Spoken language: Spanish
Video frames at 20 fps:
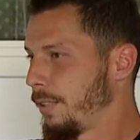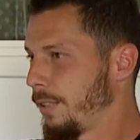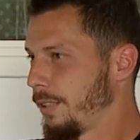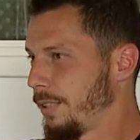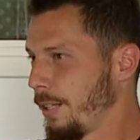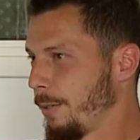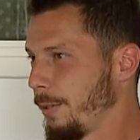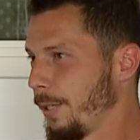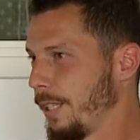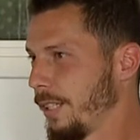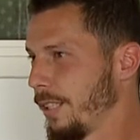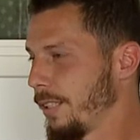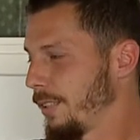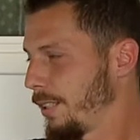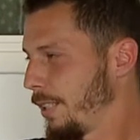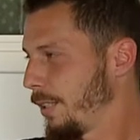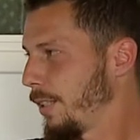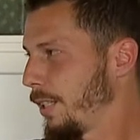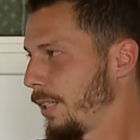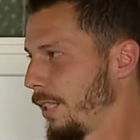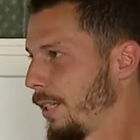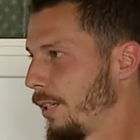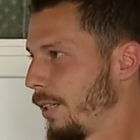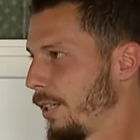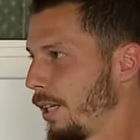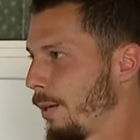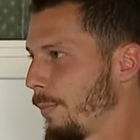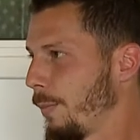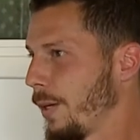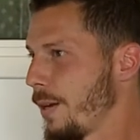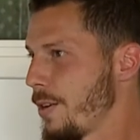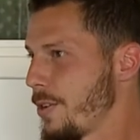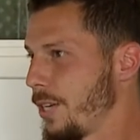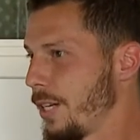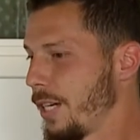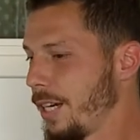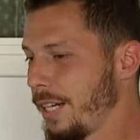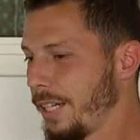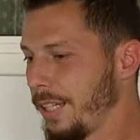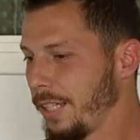sabía, sabía que, me iba a
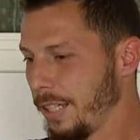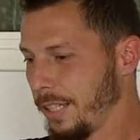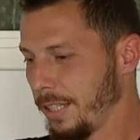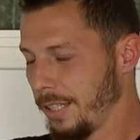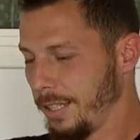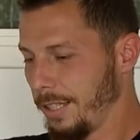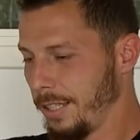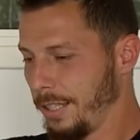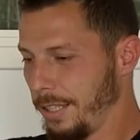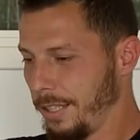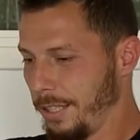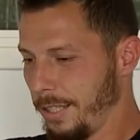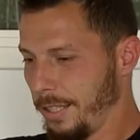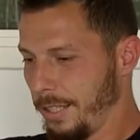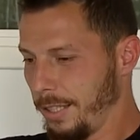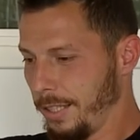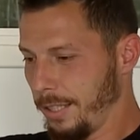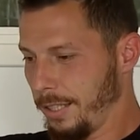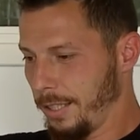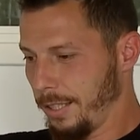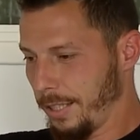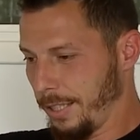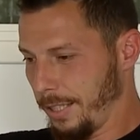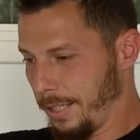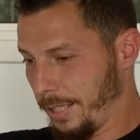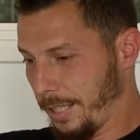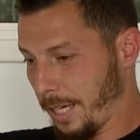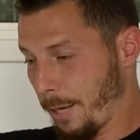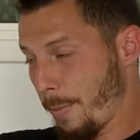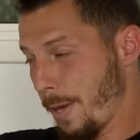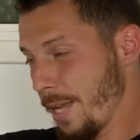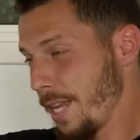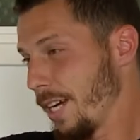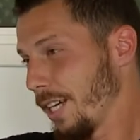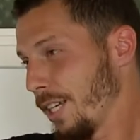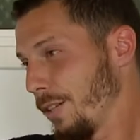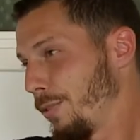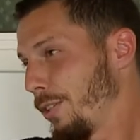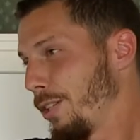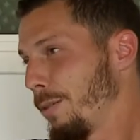llegar y, a medida
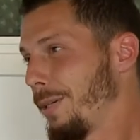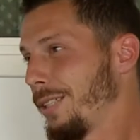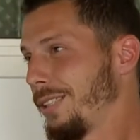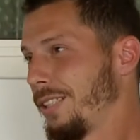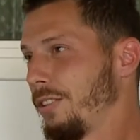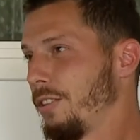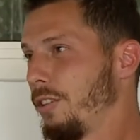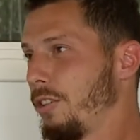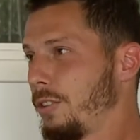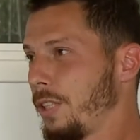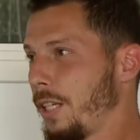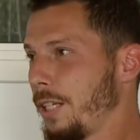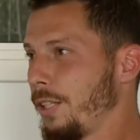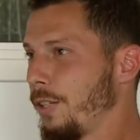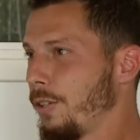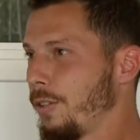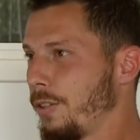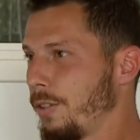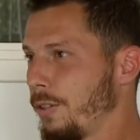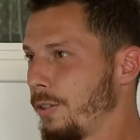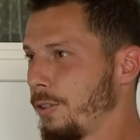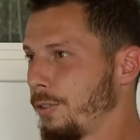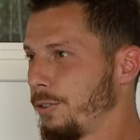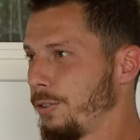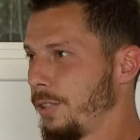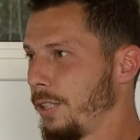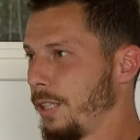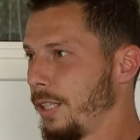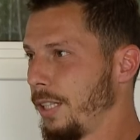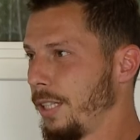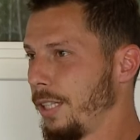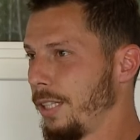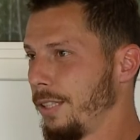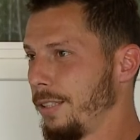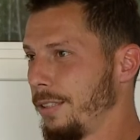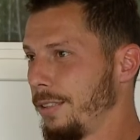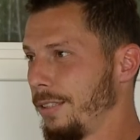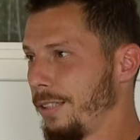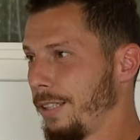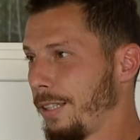que fueron pasando los años, eh,
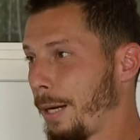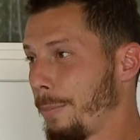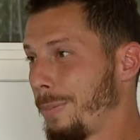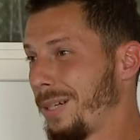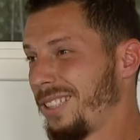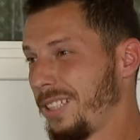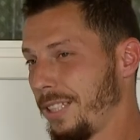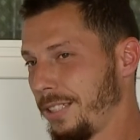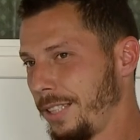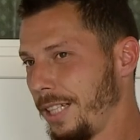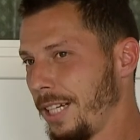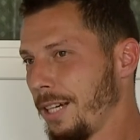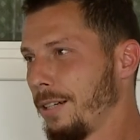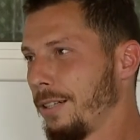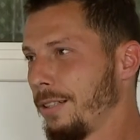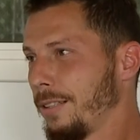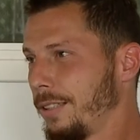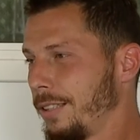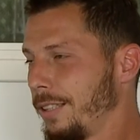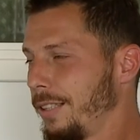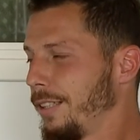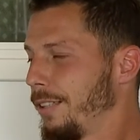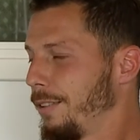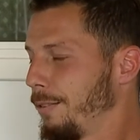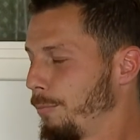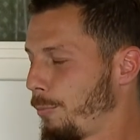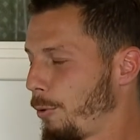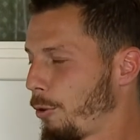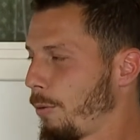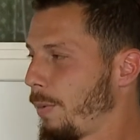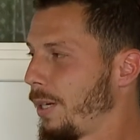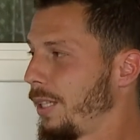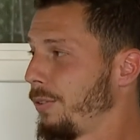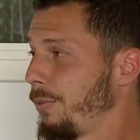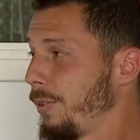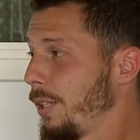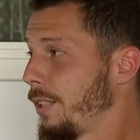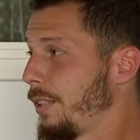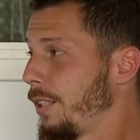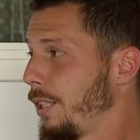capaz se hacía un poco más
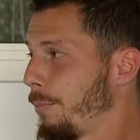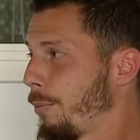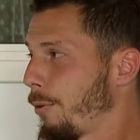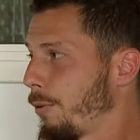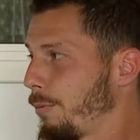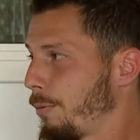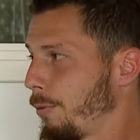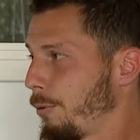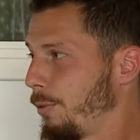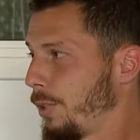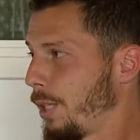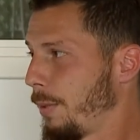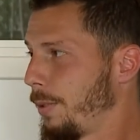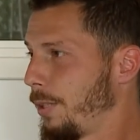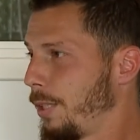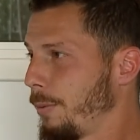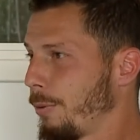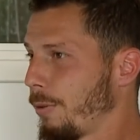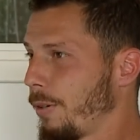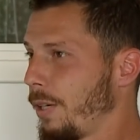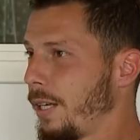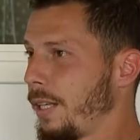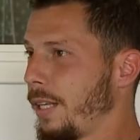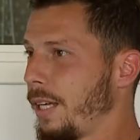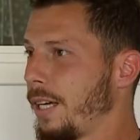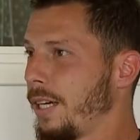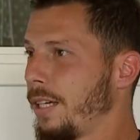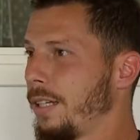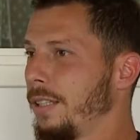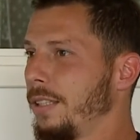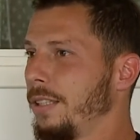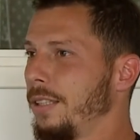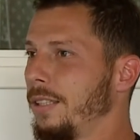difícil, por, justamente por la edad.